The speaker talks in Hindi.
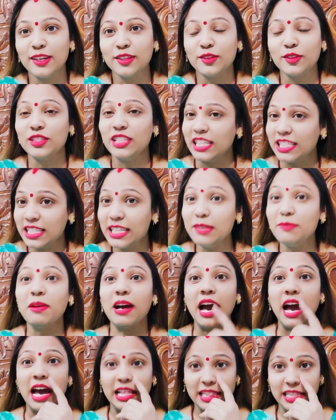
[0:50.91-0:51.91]
तो जैसे ही
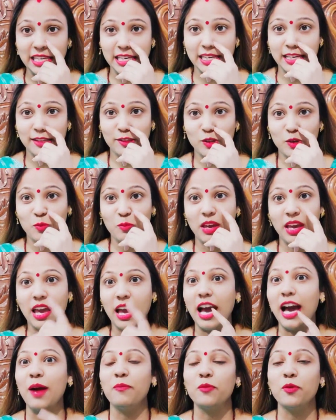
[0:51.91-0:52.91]
माँ आती हैं तो मैं
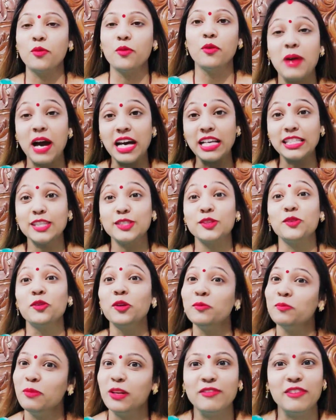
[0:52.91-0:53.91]
आपको माँ से
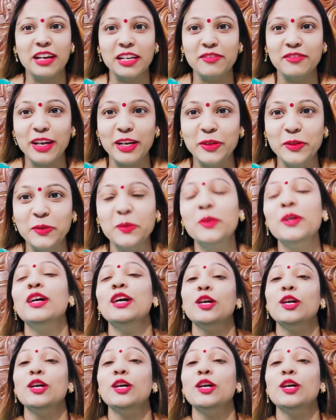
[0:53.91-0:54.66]
ज़रूर मिलवाने वाली हूँ